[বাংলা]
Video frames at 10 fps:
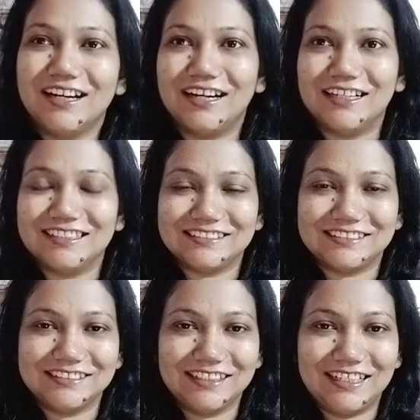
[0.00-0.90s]
আর
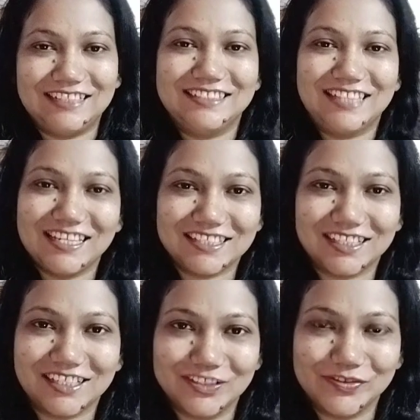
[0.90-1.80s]
আজকেই সেটা
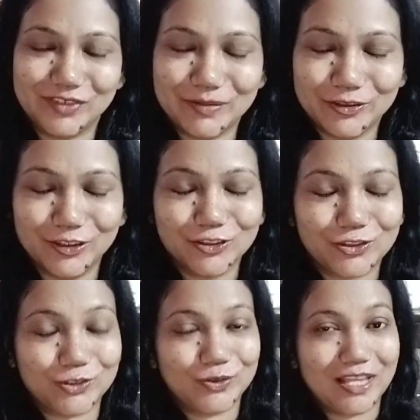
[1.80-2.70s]
কনফার্ম হলো সো
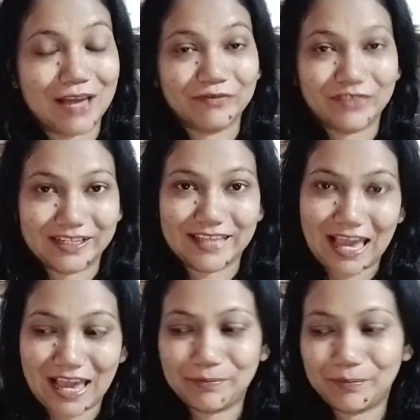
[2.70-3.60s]
টুডে আই এম ভেরি
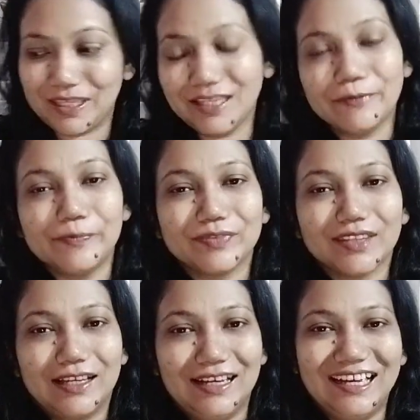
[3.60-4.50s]
হ্যাপি
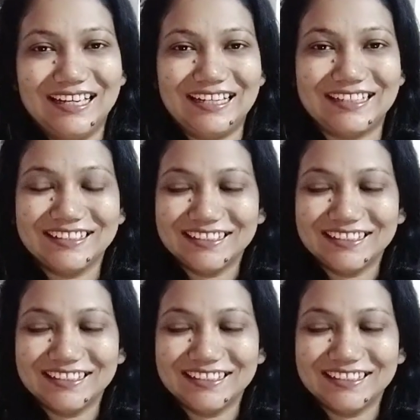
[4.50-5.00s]
আর